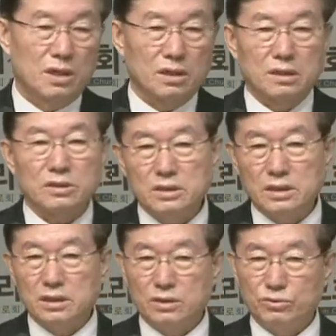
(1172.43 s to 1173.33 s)
그래서
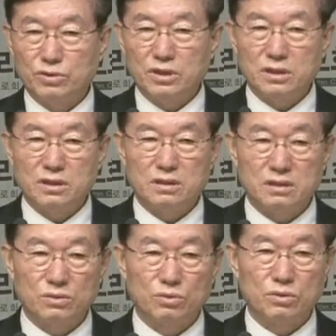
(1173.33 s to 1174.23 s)
이제
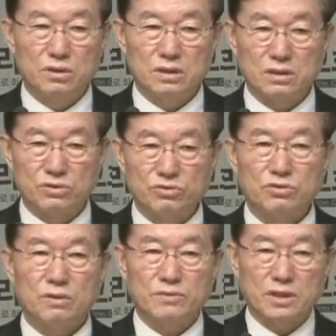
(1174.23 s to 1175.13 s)
우리는 오늘 이제
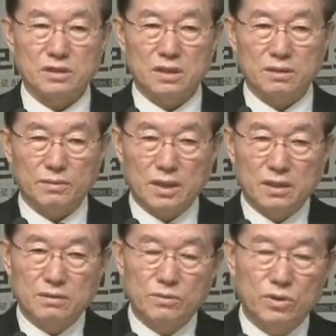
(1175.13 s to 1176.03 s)
추수감사절에
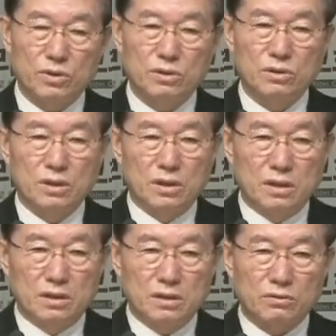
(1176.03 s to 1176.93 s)
많은 뭐
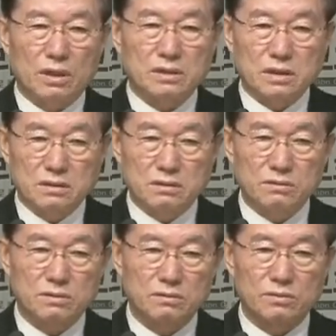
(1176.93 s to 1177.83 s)
어?
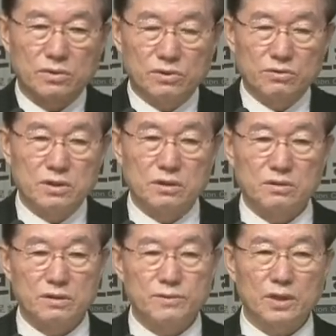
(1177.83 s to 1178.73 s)
과자든 뭐, 우리
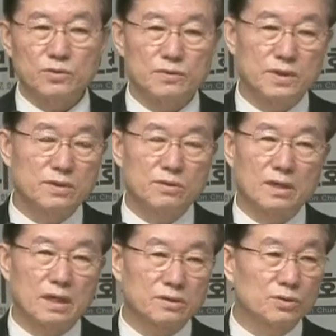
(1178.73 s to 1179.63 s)
김장님이 기도를
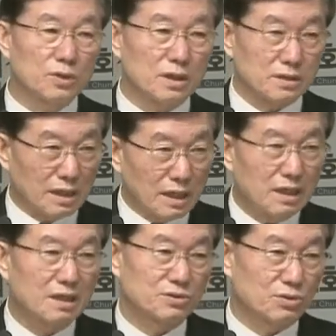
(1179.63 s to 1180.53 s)
내가 설교할 거 다
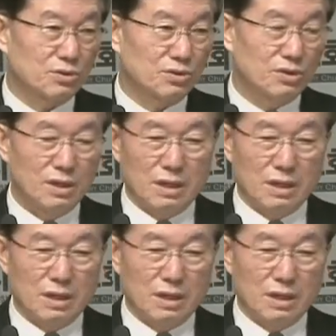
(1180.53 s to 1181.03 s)
해가지고